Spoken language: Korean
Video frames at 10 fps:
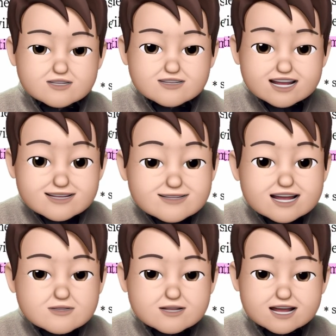어떤
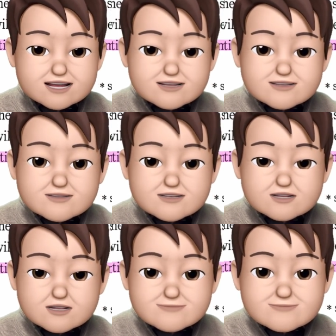태만과
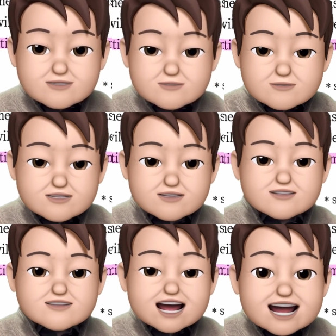그리고
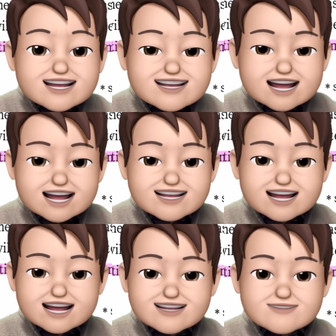abuse, 어떤
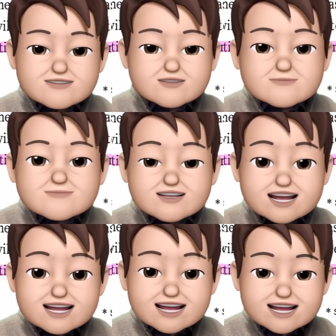학대에 대한
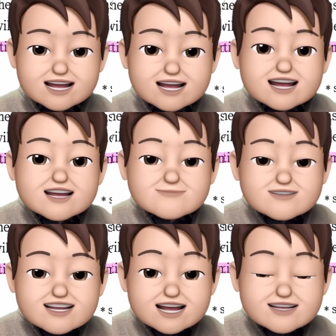그런 비난에
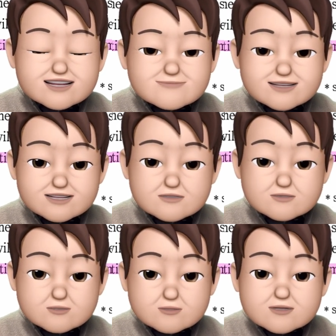비난을
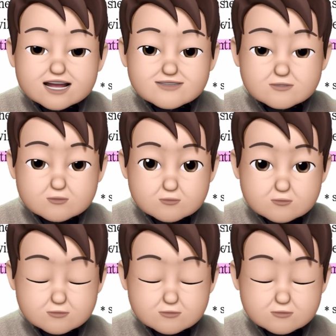받도록 할